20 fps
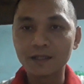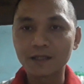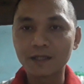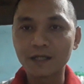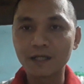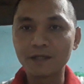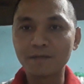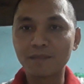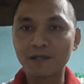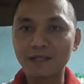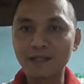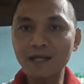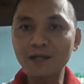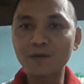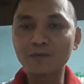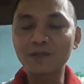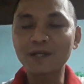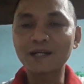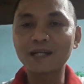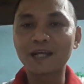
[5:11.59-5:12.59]
thì mình ngắt
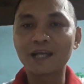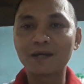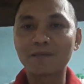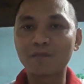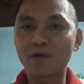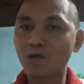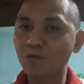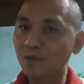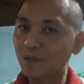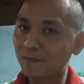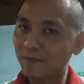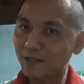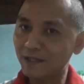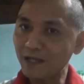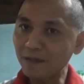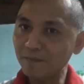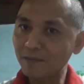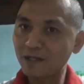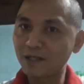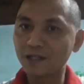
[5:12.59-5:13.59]
công tắc đèn một là mình
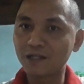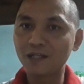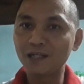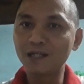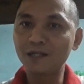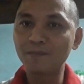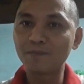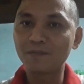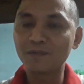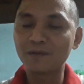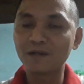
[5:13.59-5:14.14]
ngắt bên lửa